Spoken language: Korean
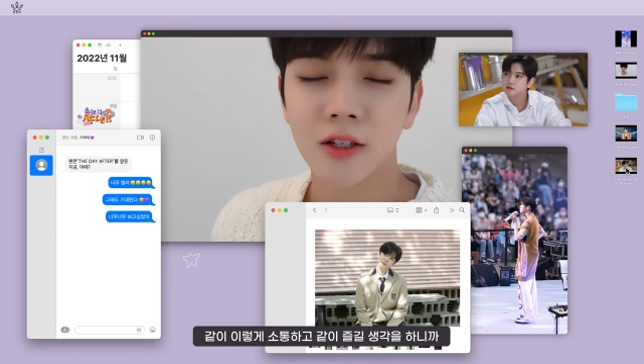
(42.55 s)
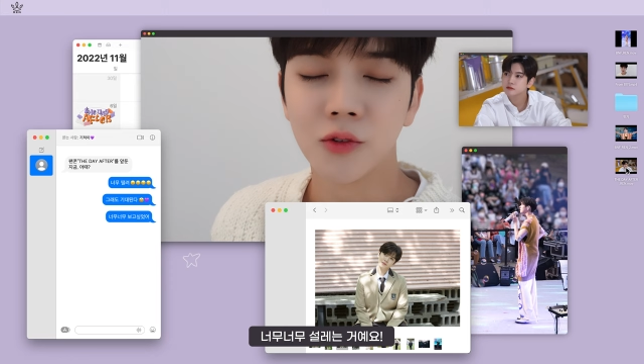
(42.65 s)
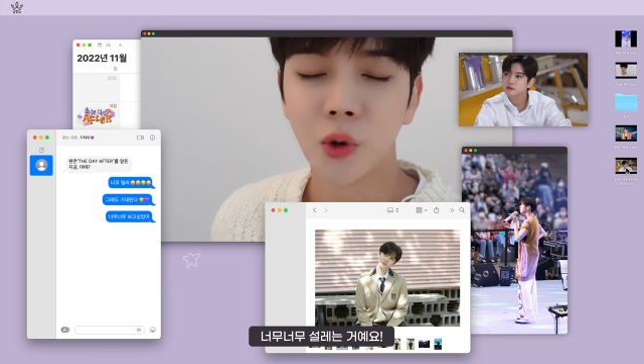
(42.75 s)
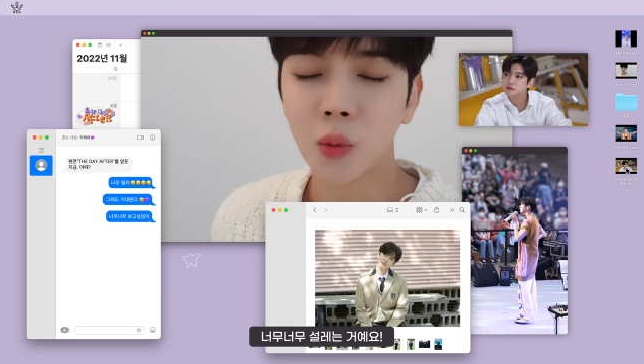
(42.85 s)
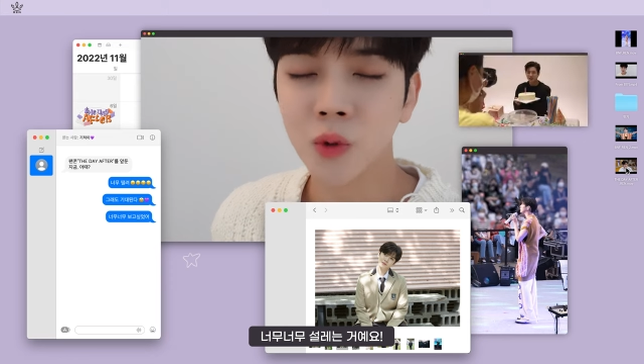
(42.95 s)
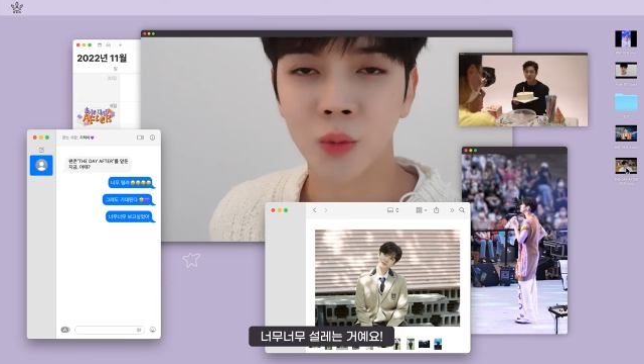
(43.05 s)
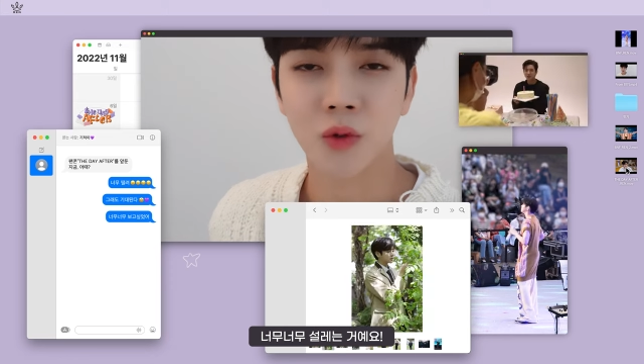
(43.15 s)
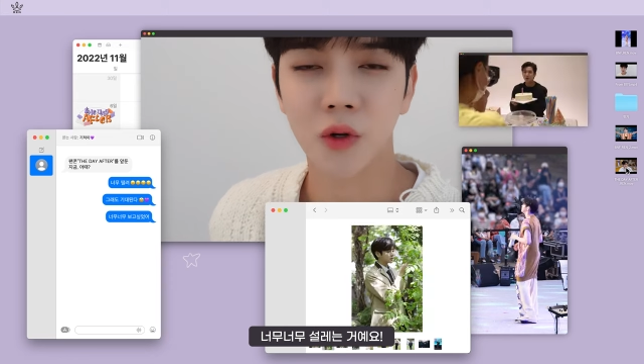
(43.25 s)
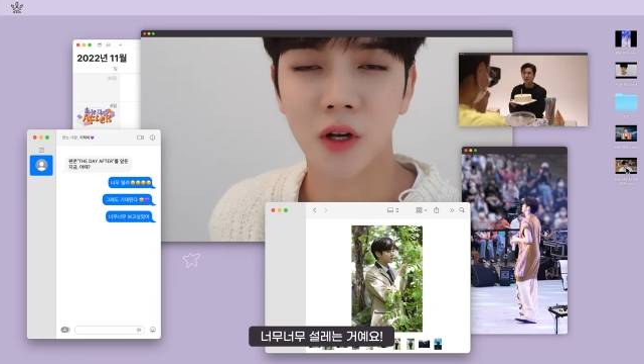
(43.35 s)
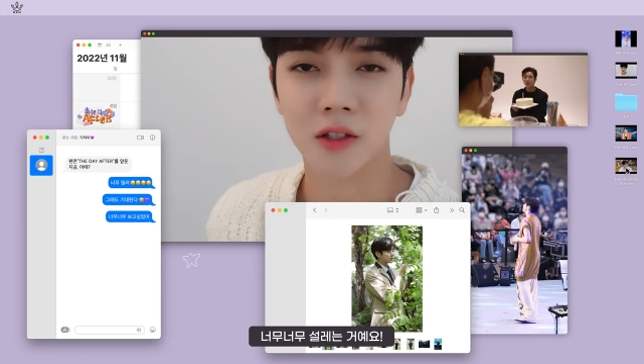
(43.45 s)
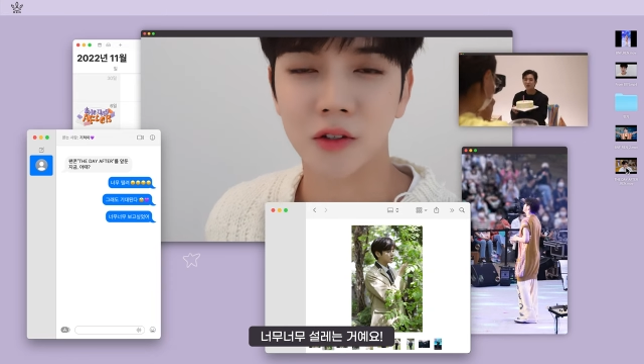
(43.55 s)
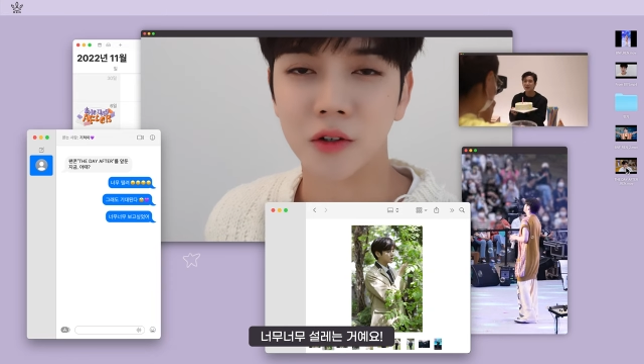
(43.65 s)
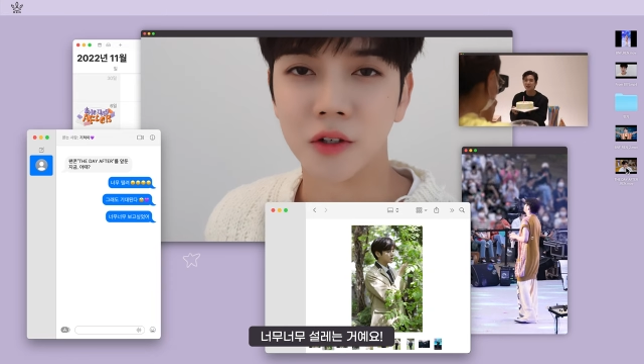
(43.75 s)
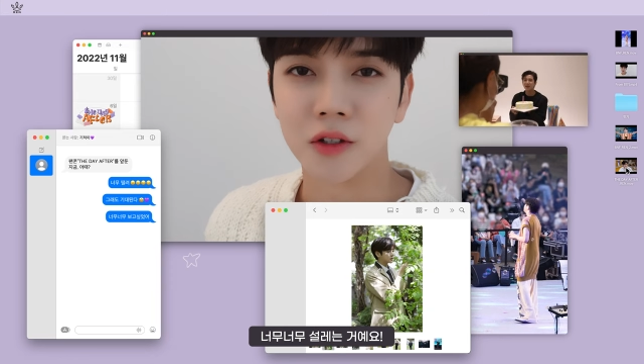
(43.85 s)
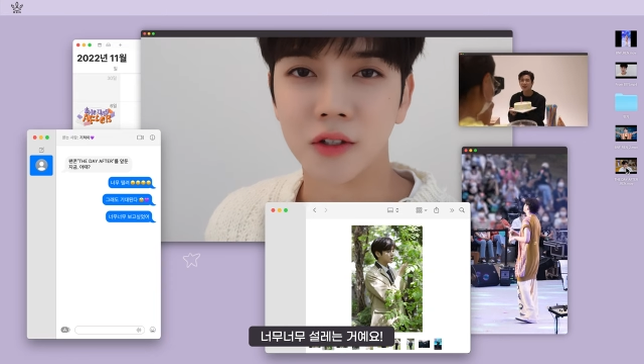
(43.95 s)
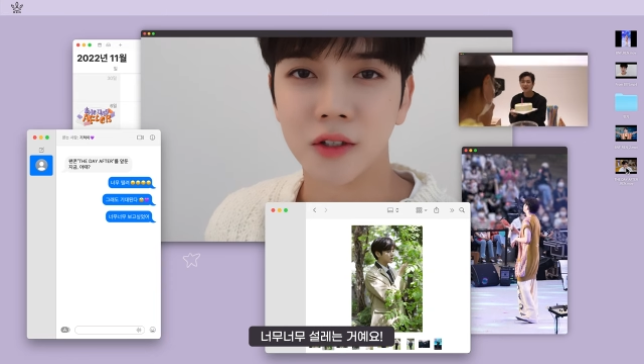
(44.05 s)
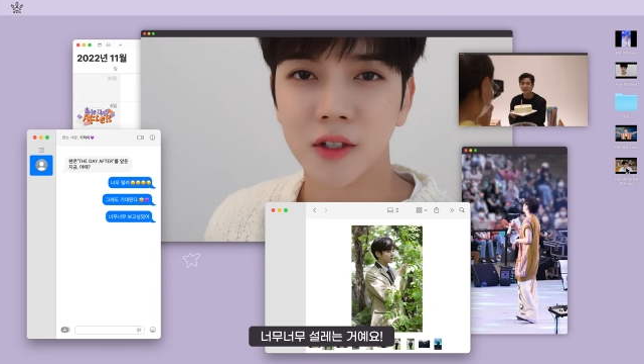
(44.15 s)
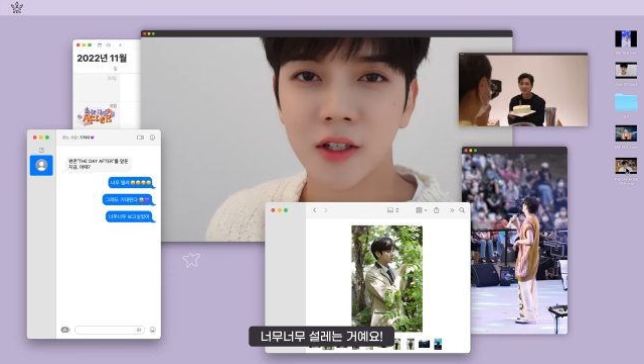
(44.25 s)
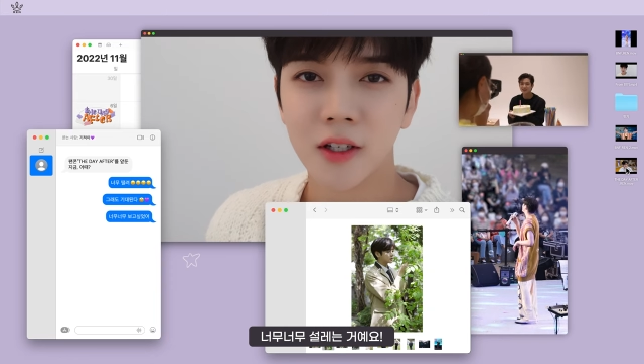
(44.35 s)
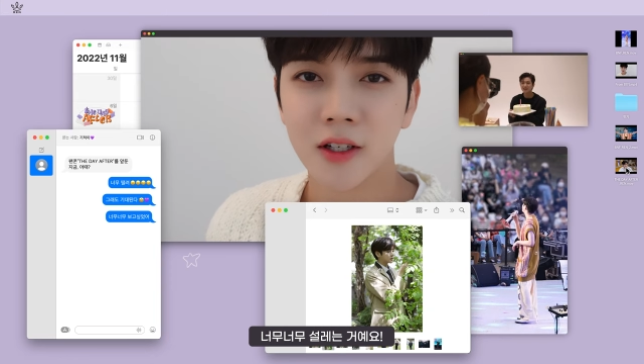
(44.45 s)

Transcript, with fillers: 너무너무 설레는 거예요.